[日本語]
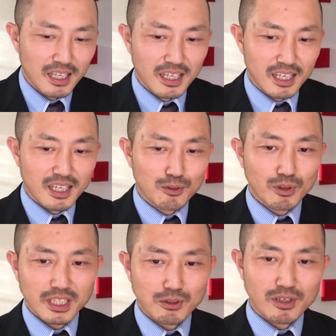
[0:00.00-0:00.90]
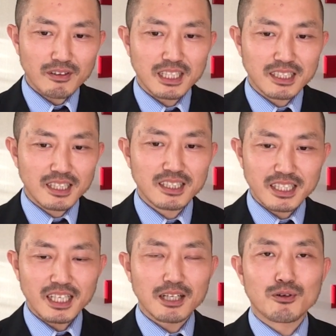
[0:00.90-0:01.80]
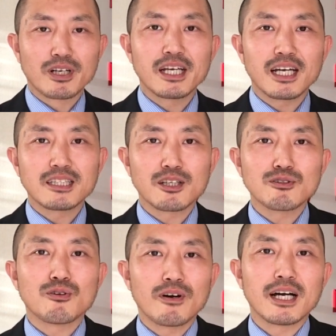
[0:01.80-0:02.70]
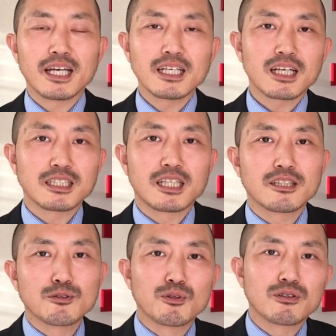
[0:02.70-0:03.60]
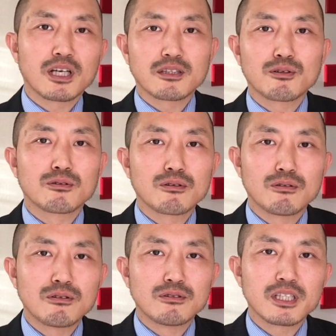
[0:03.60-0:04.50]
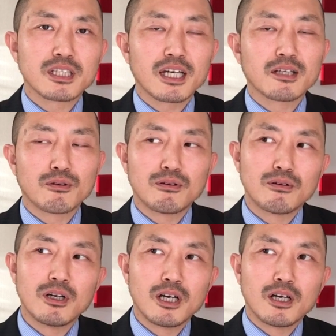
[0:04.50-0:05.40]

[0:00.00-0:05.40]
えー、こういった時はですね是非あの恋愛っていうのは変化していくものだっていうことを是非あの、